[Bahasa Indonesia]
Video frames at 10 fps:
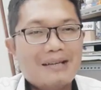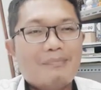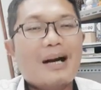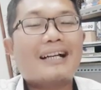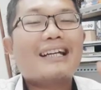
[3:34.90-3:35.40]

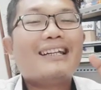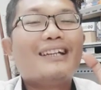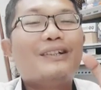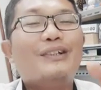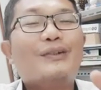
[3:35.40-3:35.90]
pakailah
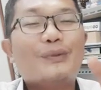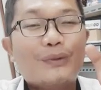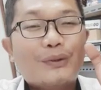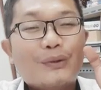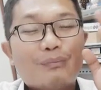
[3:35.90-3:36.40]
itu
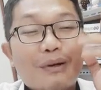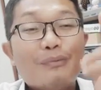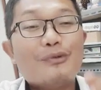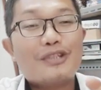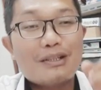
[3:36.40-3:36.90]
untuk
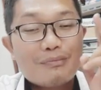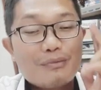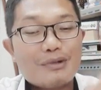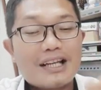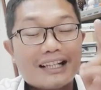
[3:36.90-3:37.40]
memuji
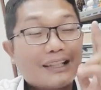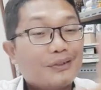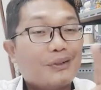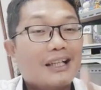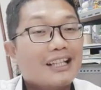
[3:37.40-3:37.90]
memuliakan
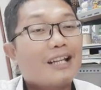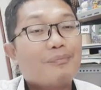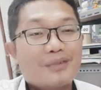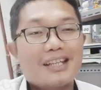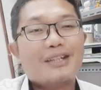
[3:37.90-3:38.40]
Tuhan
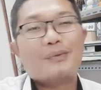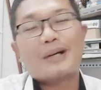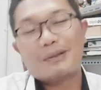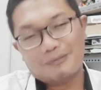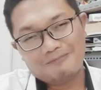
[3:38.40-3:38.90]
dalam kehidupan.